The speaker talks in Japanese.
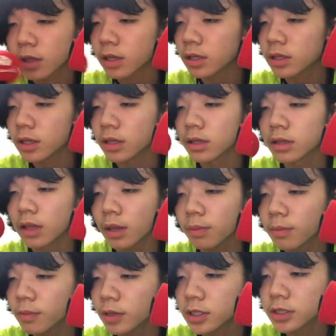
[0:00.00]
以前だいぶ
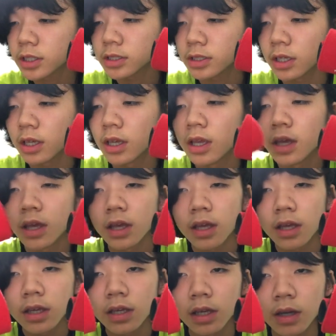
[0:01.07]
昔ですね、
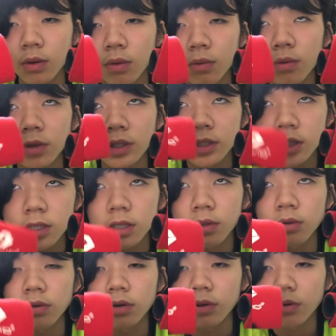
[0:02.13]
え高校1年生の
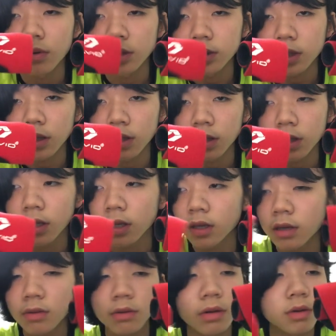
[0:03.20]
頃にこれは使ってて
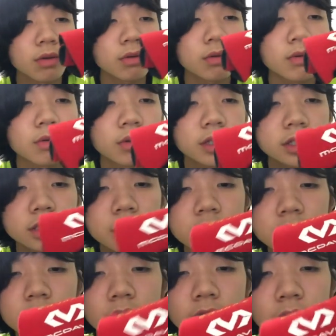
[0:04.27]
これは高校1年
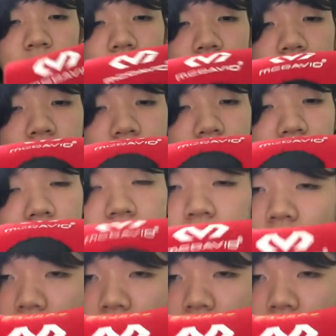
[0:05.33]
生の秋ぐらい